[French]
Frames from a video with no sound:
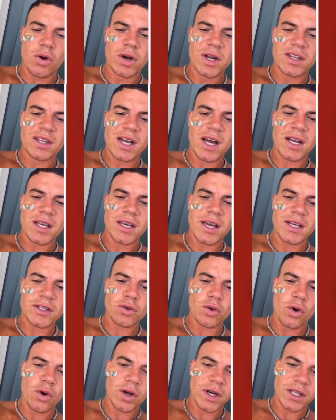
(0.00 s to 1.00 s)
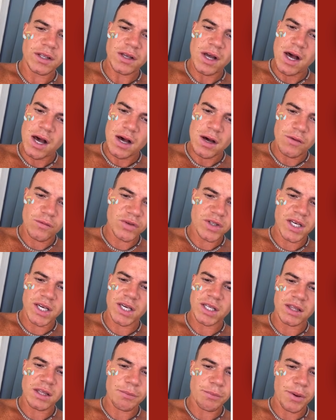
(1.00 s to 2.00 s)
reconnaîtra les gars, il se reconnaîtra, vous
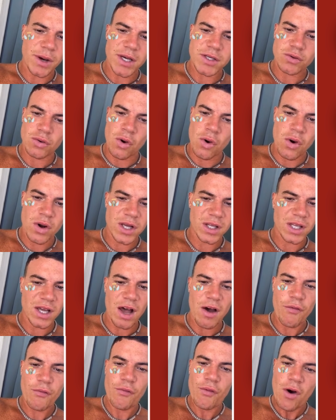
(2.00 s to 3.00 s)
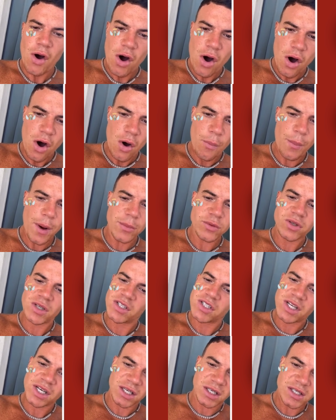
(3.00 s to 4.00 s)
inquiétez pas, il se reconnaîtra fort, pas
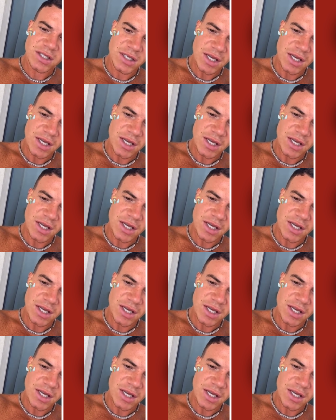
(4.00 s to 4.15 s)
besoin de dire qui